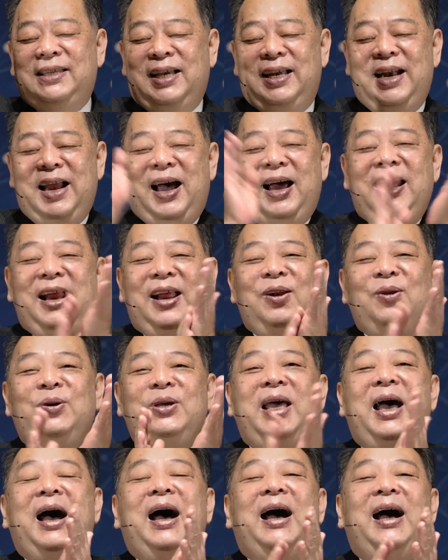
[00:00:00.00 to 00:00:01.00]
神，哈利路
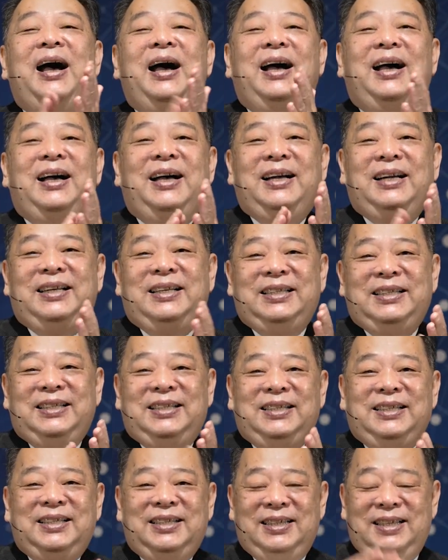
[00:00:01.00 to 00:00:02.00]
亚！
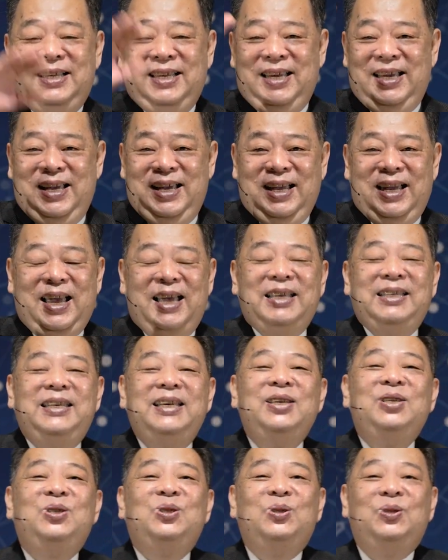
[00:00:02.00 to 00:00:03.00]
感
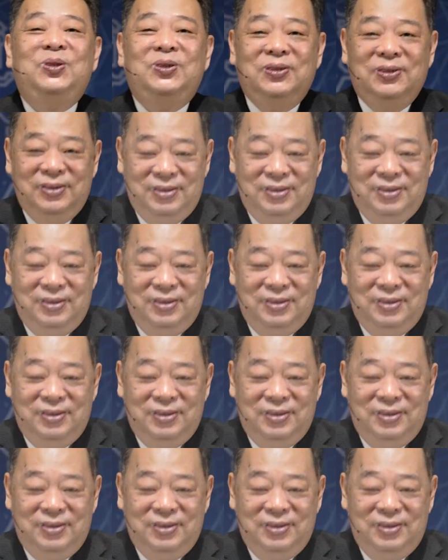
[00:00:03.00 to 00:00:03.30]
谢主。